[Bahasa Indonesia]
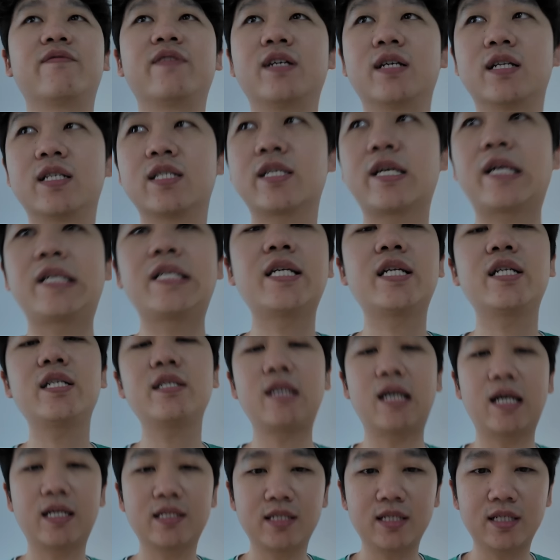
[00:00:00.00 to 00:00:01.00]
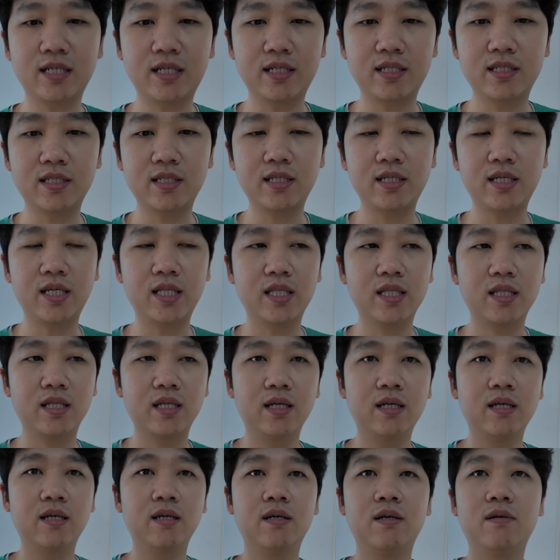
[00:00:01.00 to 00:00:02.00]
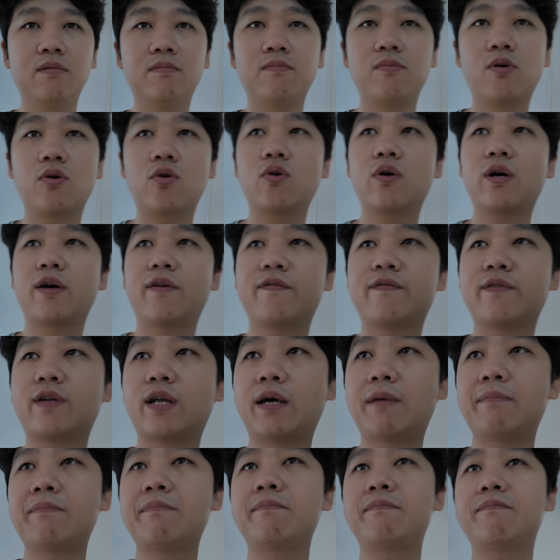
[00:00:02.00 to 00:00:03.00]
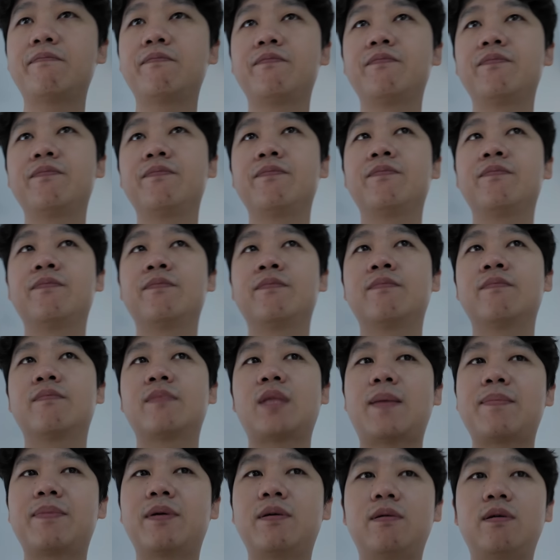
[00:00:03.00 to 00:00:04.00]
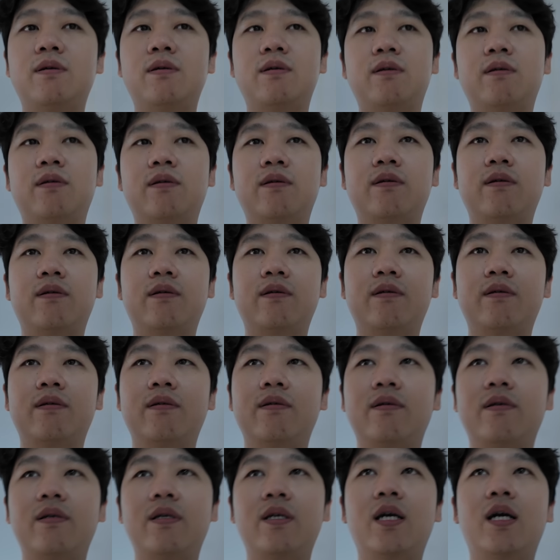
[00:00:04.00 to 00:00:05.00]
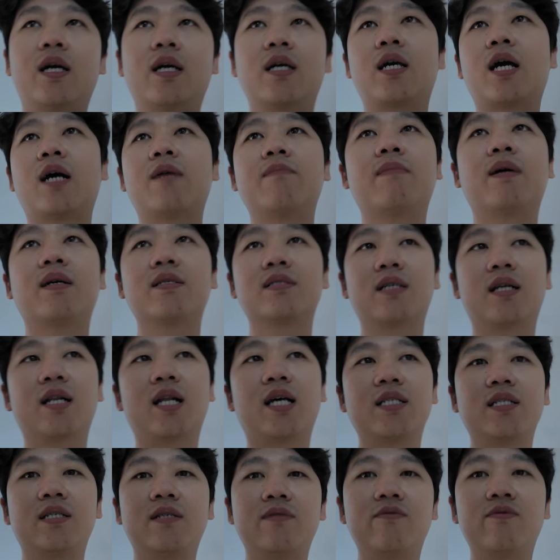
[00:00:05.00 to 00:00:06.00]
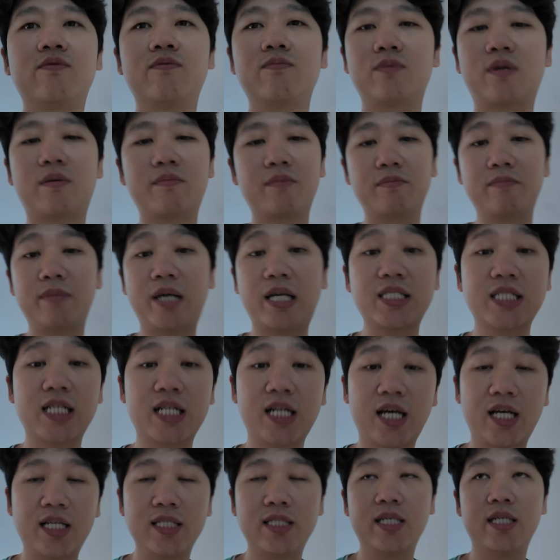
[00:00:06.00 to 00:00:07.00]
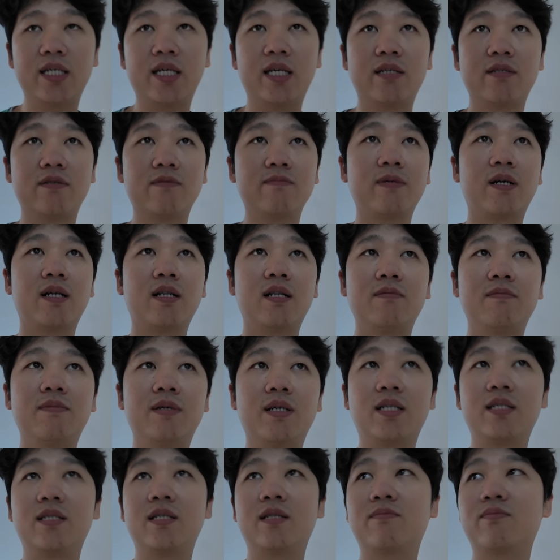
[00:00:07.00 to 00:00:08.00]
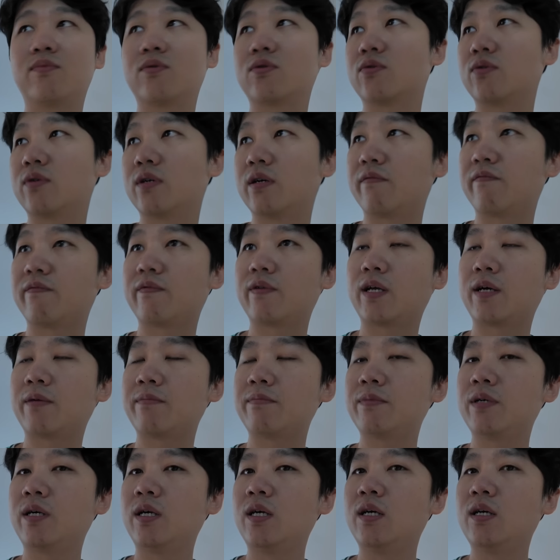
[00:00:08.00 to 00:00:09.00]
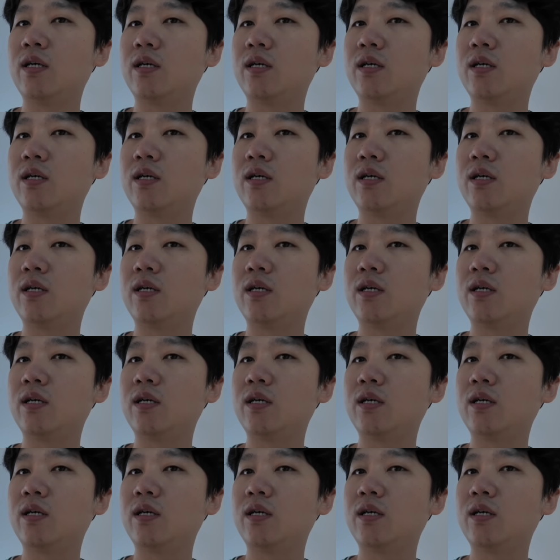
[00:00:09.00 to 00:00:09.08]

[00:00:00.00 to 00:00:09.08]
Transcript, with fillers: finger scan-nya ini nggak segesit Poco F6, tapi ya nggak masalah sih itu pembiasan aja ya, cuma lebih gesit Poco F6.